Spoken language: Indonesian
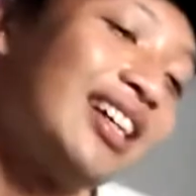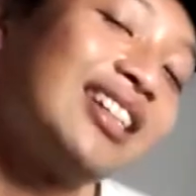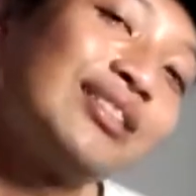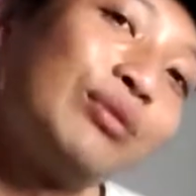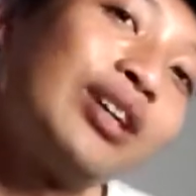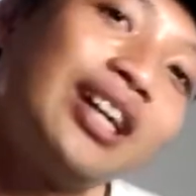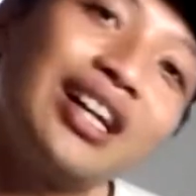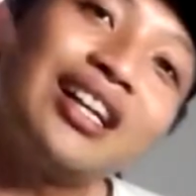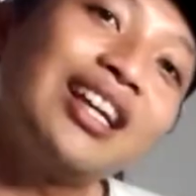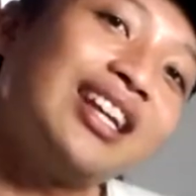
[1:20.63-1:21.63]
Semoga
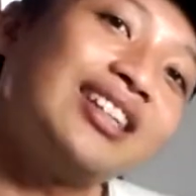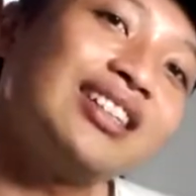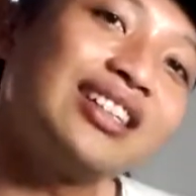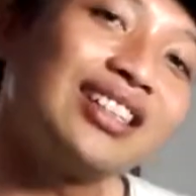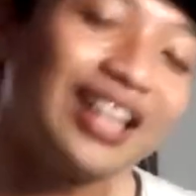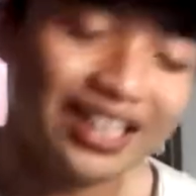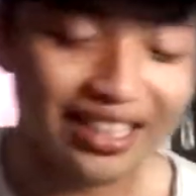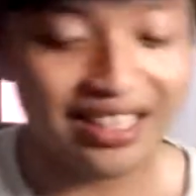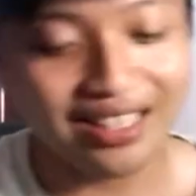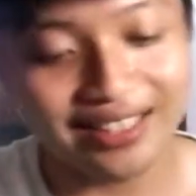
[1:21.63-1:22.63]
kalian uh, hari
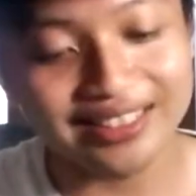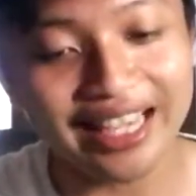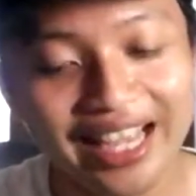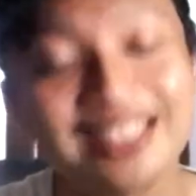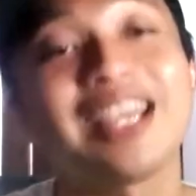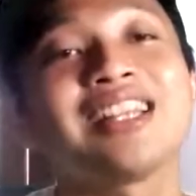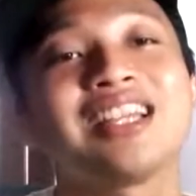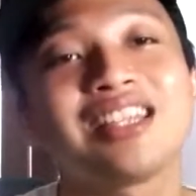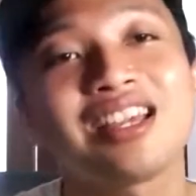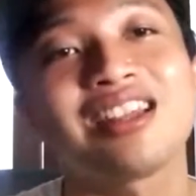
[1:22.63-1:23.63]
ini sehat-sehat
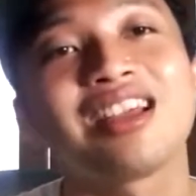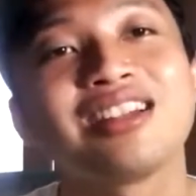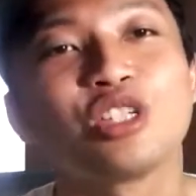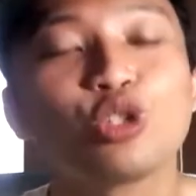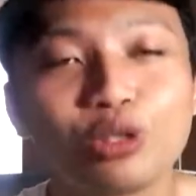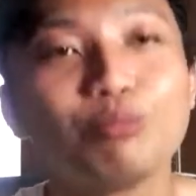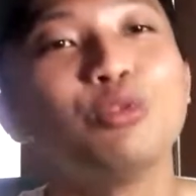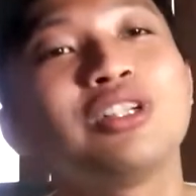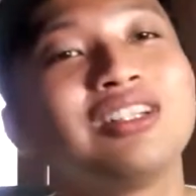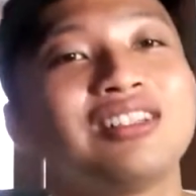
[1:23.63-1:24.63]
aja dan good
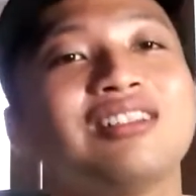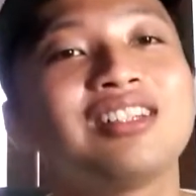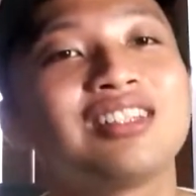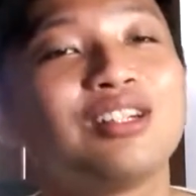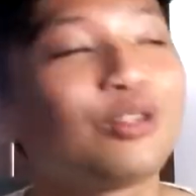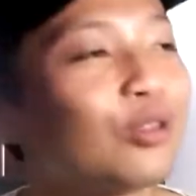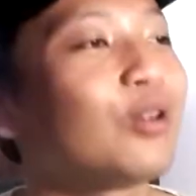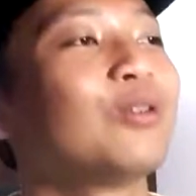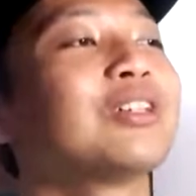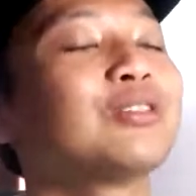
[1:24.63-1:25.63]
mood gitu ya. Jadi
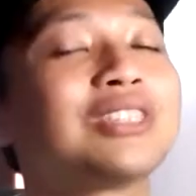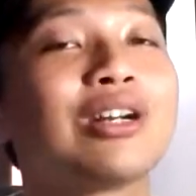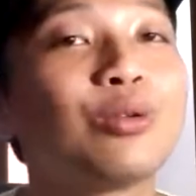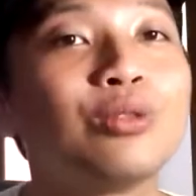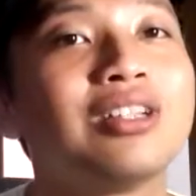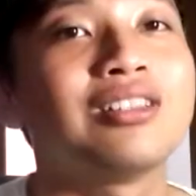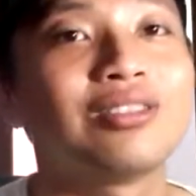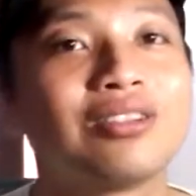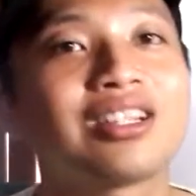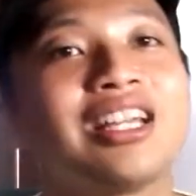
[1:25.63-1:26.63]
nonton gue tuh seru
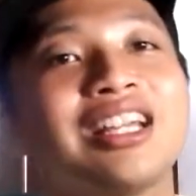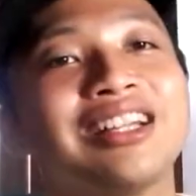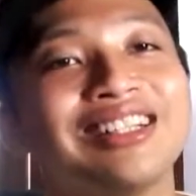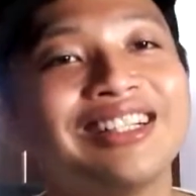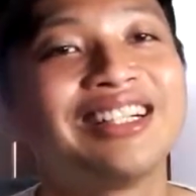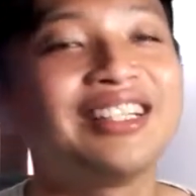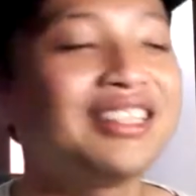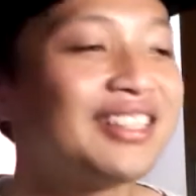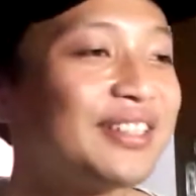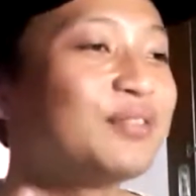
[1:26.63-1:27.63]
gitu. Oke. Okay?
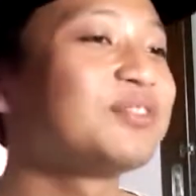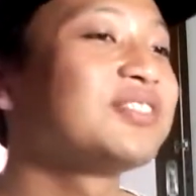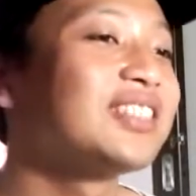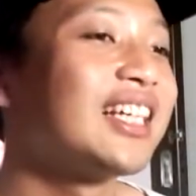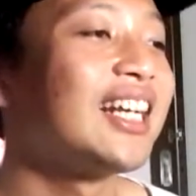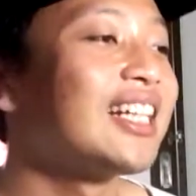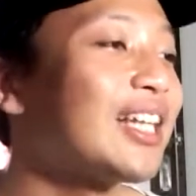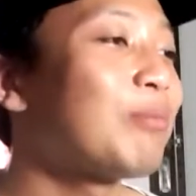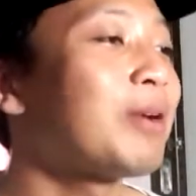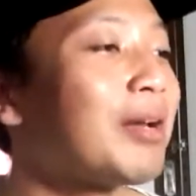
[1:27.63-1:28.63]
um,
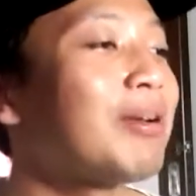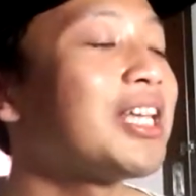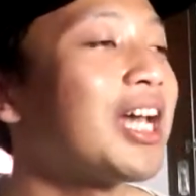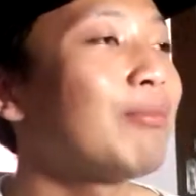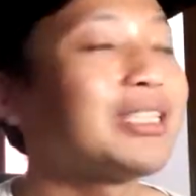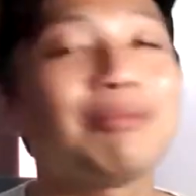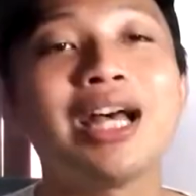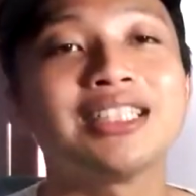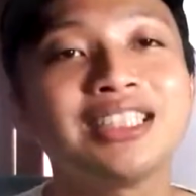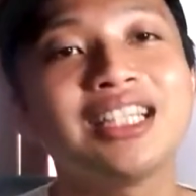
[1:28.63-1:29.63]
daripada banyak
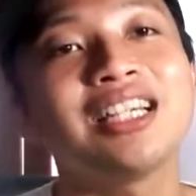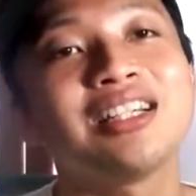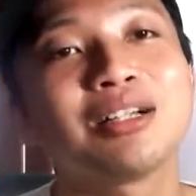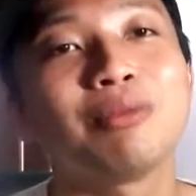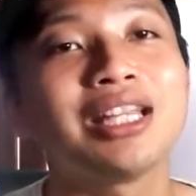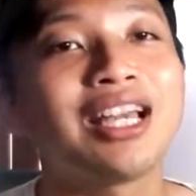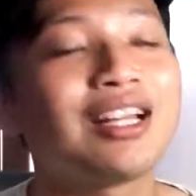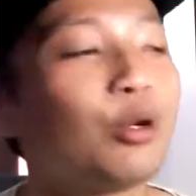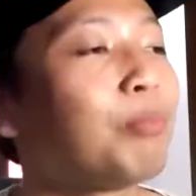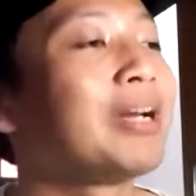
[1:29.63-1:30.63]
basa-basi ya
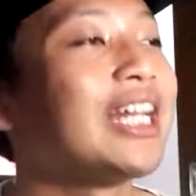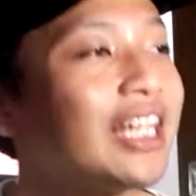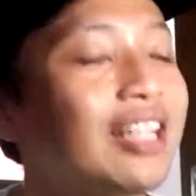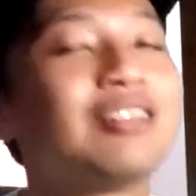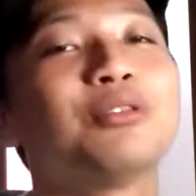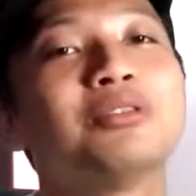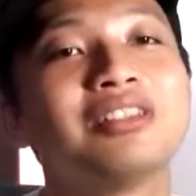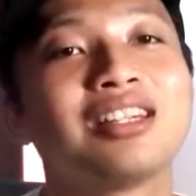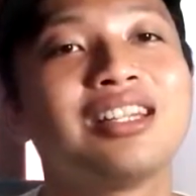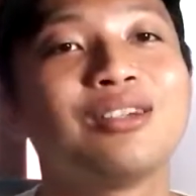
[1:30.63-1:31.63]
kebanyakan opening gitu
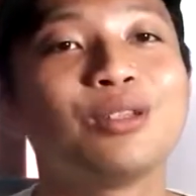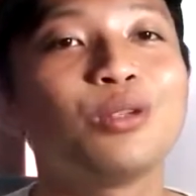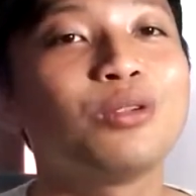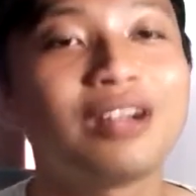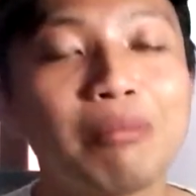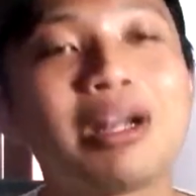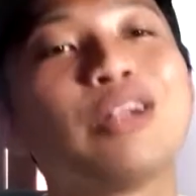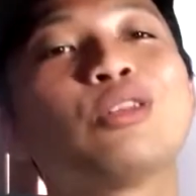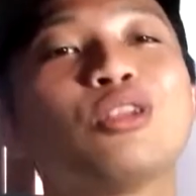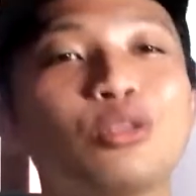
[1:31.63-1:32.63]
jadi gue tuh nggak
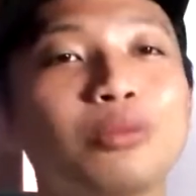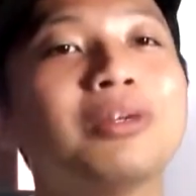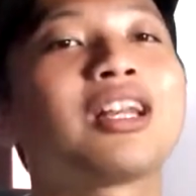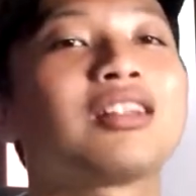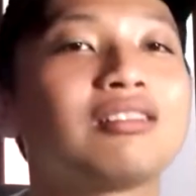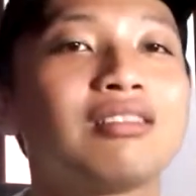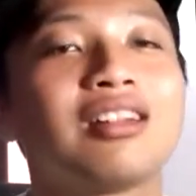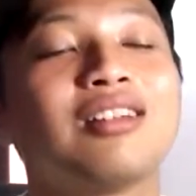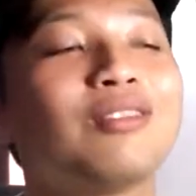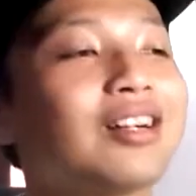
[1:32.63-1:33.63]
pernah nonton youtuber gitu
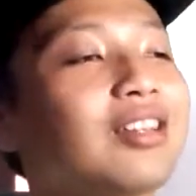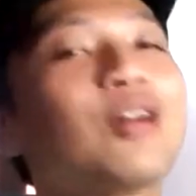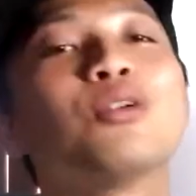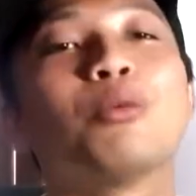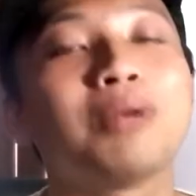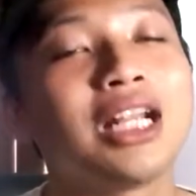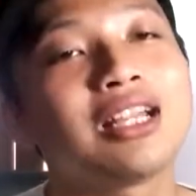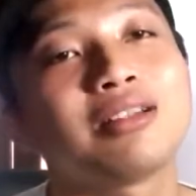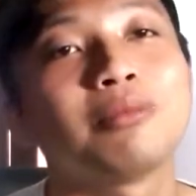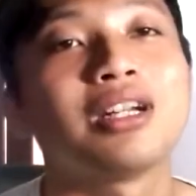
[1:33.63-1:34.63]
jadi gue nggak tahu
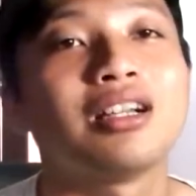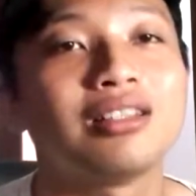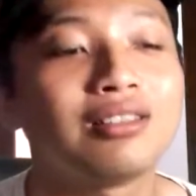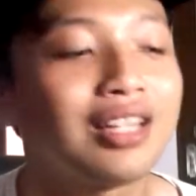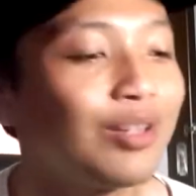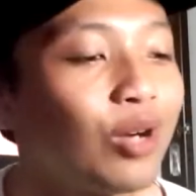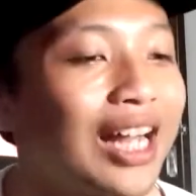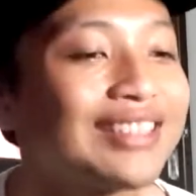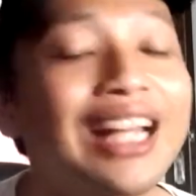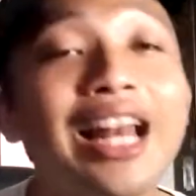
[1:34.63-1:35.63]
openingnya gimana gitu jadi gue
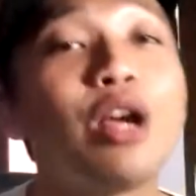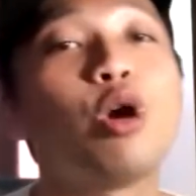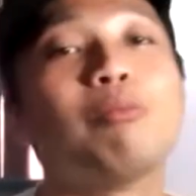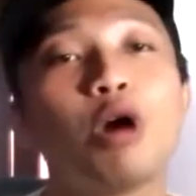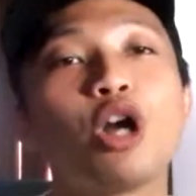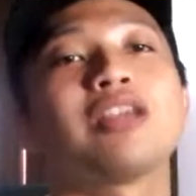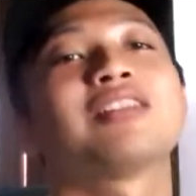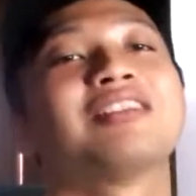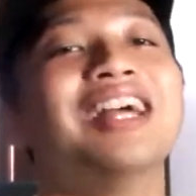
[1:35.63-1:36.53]
ngasal ya ngomong gitu